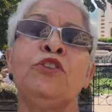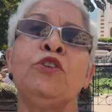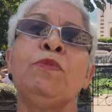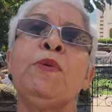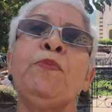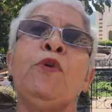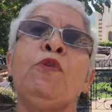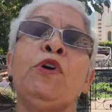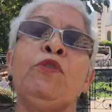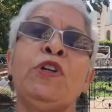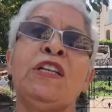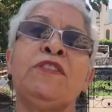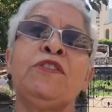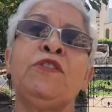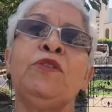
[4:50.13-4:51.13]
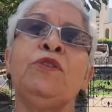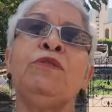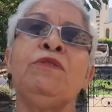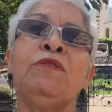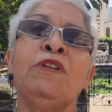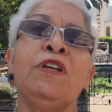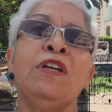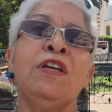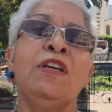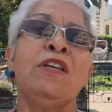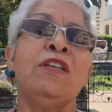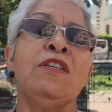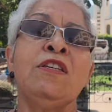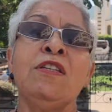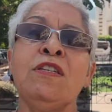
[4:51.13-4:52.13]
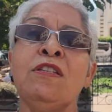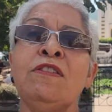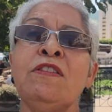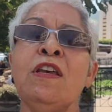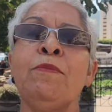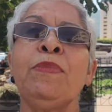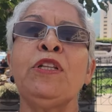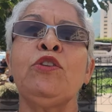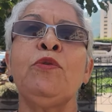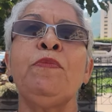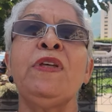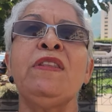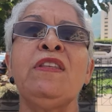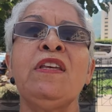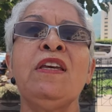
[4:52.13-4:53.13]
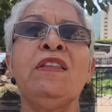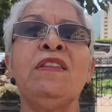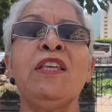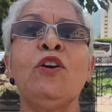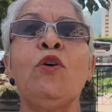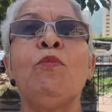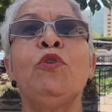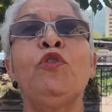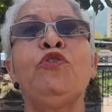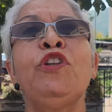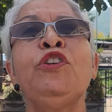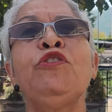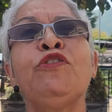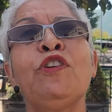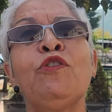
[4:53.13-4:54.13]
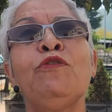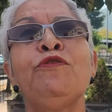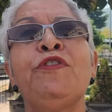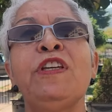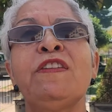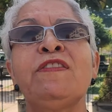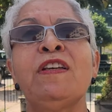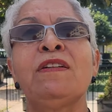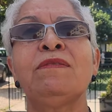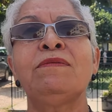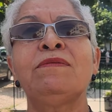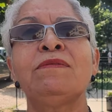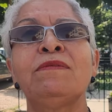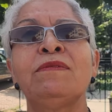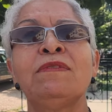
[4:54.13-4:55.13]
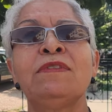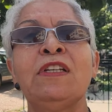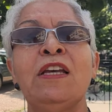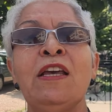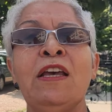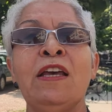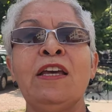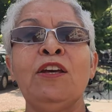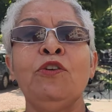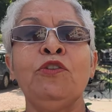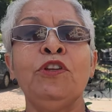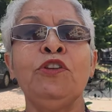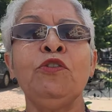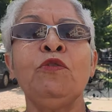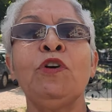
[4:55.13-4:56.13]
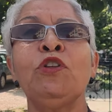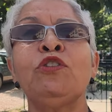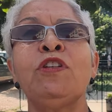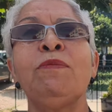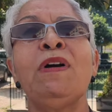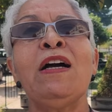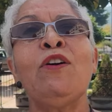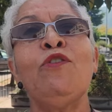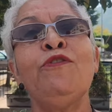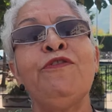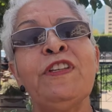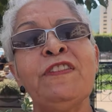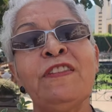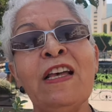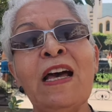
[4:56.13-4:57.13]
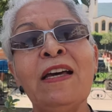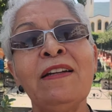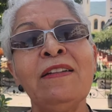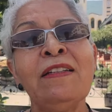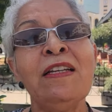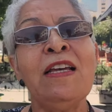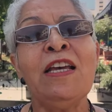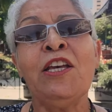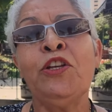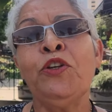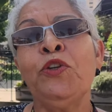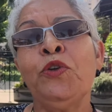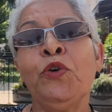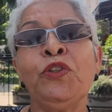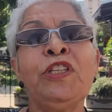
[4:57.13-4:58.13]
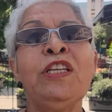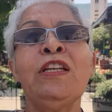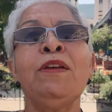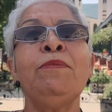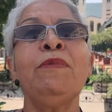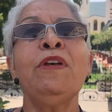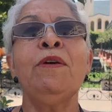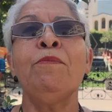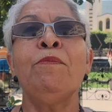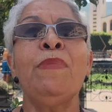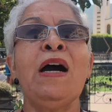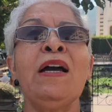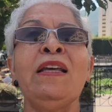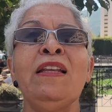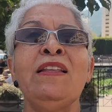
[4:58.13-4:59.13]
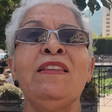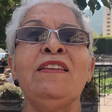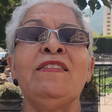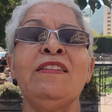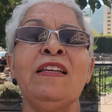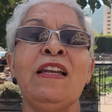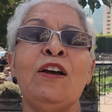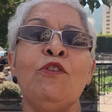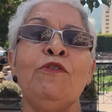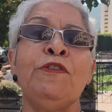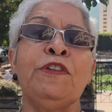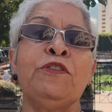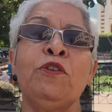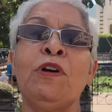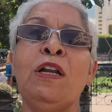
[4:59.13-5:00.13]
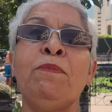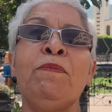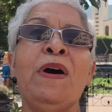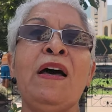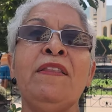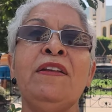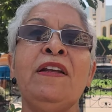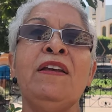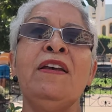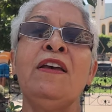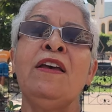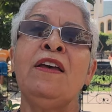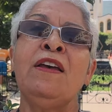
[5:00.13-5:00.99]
Yo me pongo en oración y siempre estoy pendiente como los niños se confiesan. Que los niños cuando se van a confesar no tienen, van y le dicen la confesión al Padre,